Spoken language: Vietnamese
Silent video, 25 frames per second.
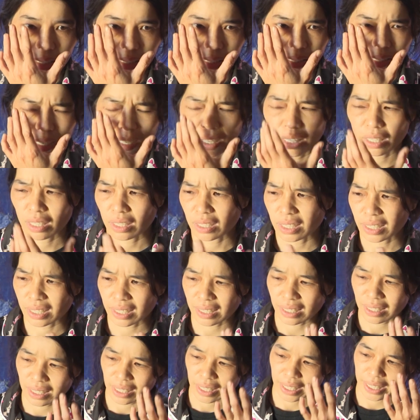nó
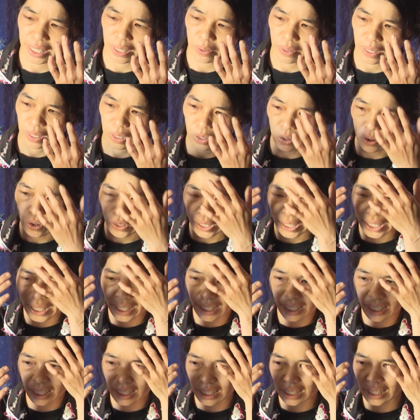như kiểu là có
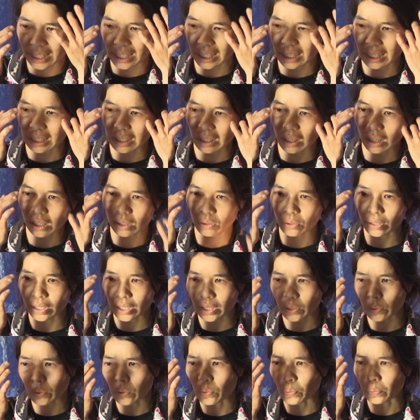cái gì nó
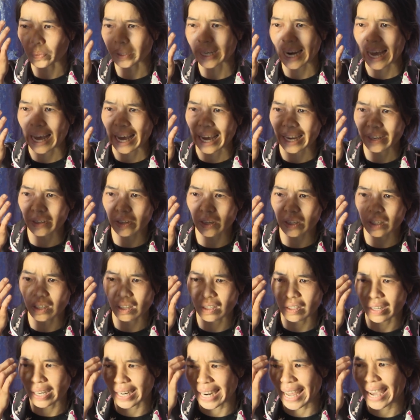cục đá
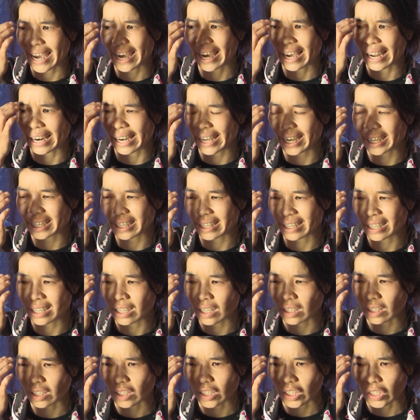nó đè lên,
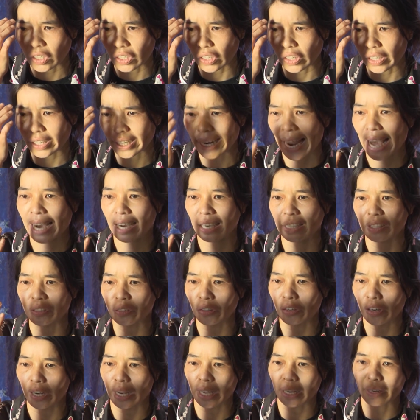nó
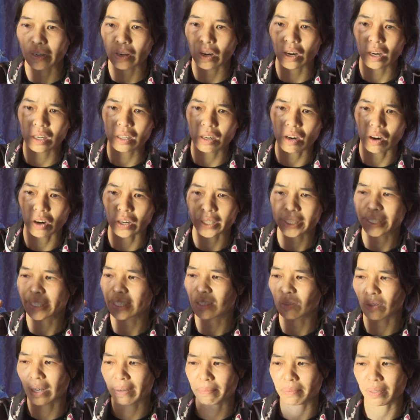nặng rồi là nó khó
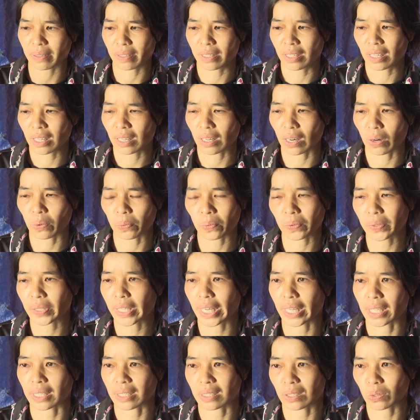chịu lắm, không
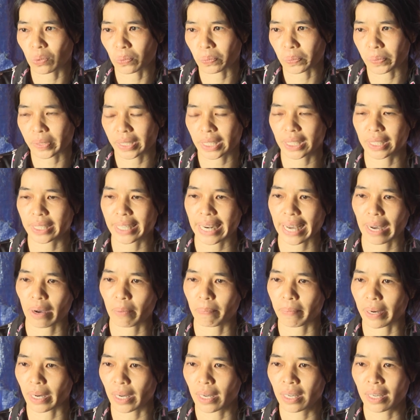thể dùng từ
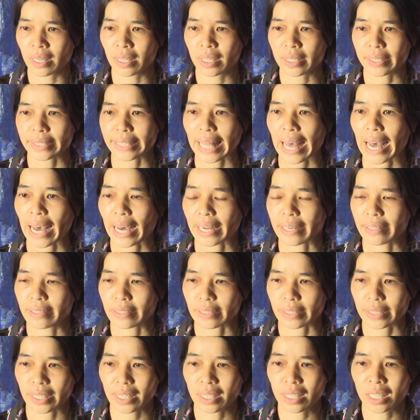nào mà tả
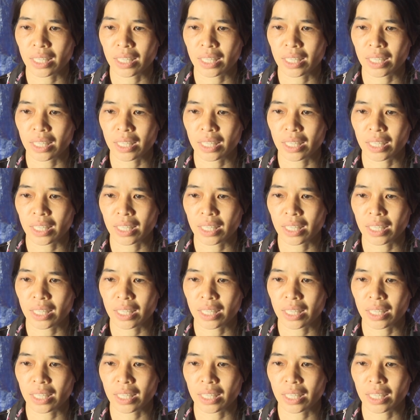được.